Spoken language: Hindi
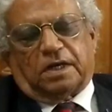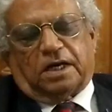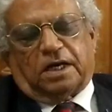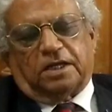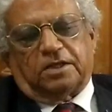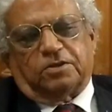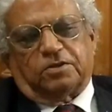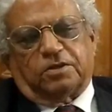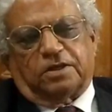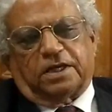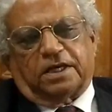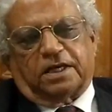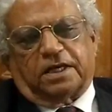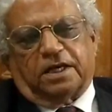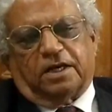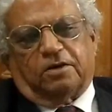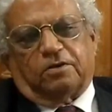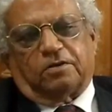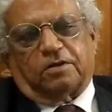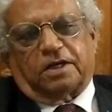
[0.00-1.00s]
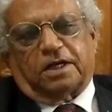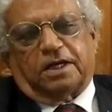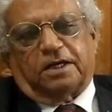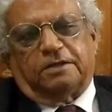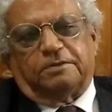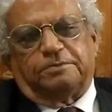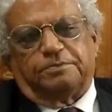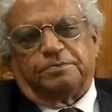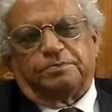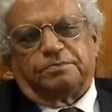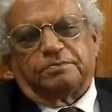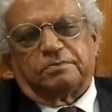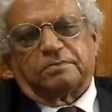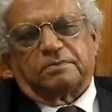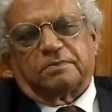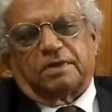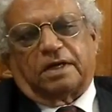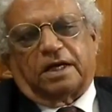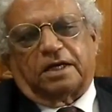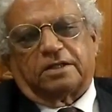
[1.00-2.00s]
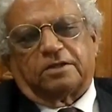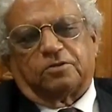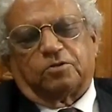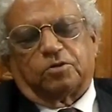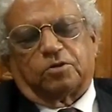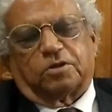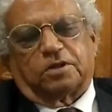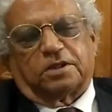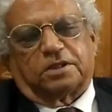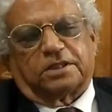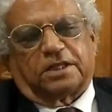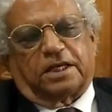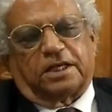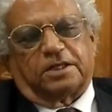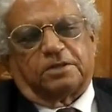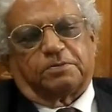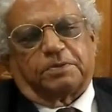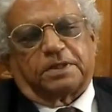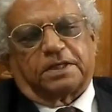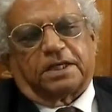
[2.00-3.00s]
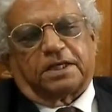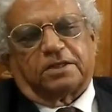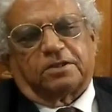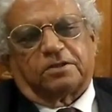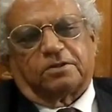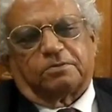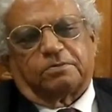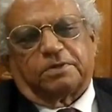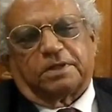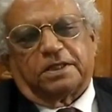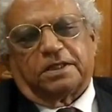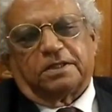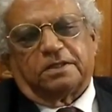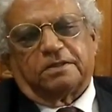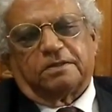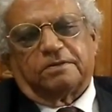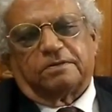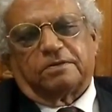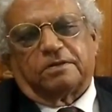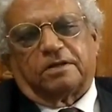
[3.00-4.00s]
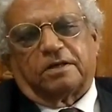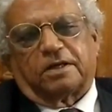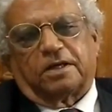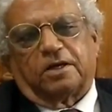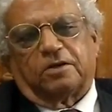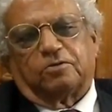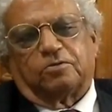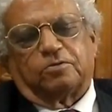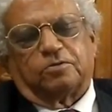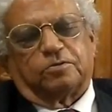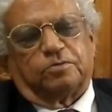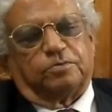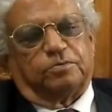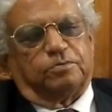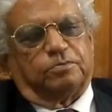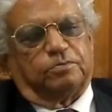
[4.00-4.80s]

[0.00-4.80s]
आज जो है क्या हो गया आज दूध तो चालीस पचास रुपये और गेहूँ